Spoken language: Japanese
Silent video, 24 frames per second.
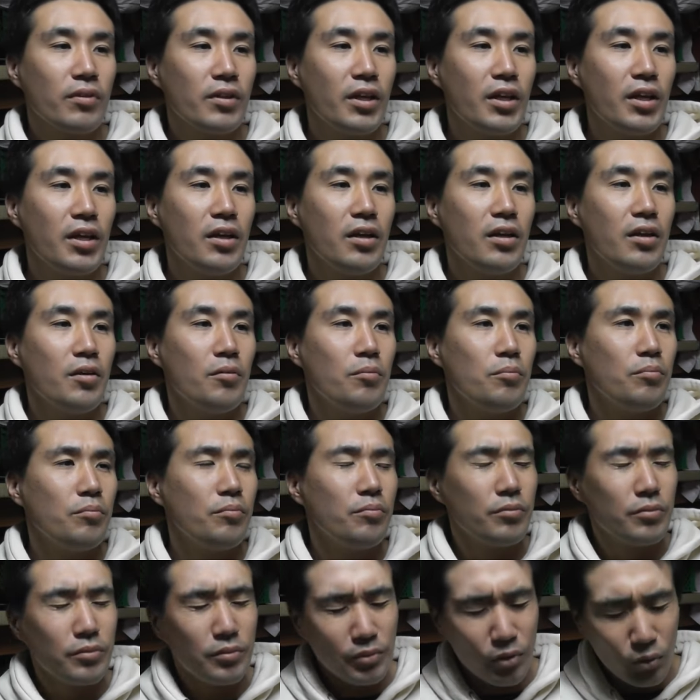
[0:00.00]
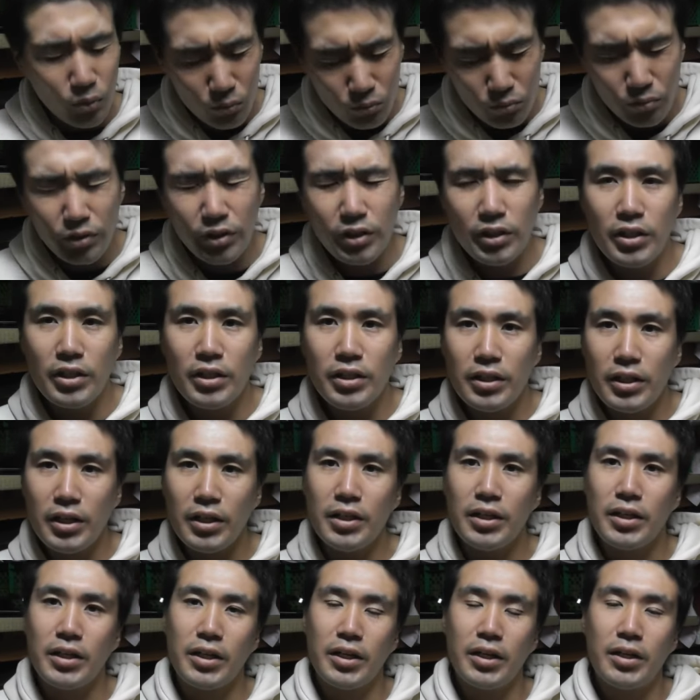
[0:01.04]
で、本当にいっ
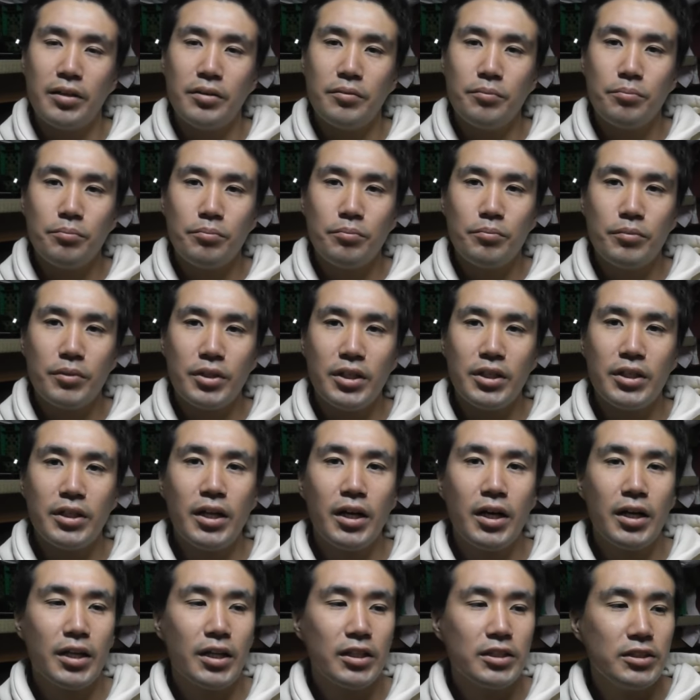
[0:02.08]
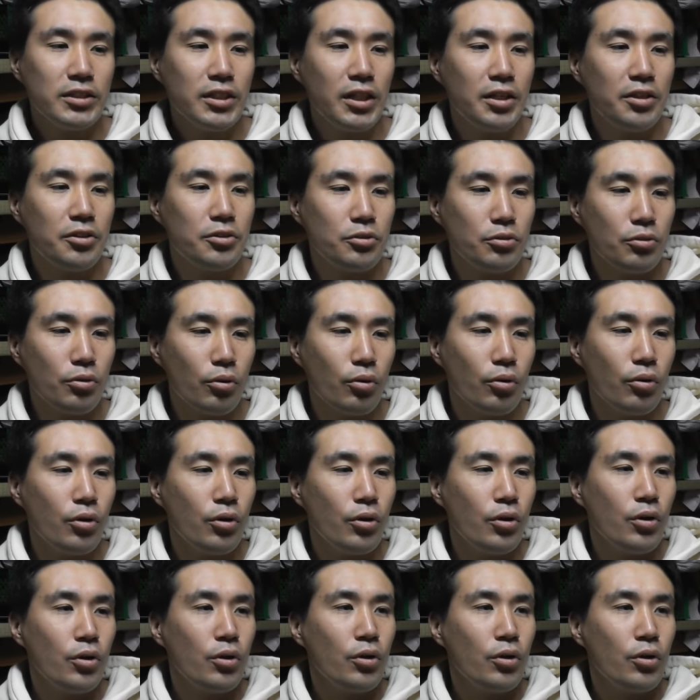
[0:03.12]
かいだけ聞いた話でいくと、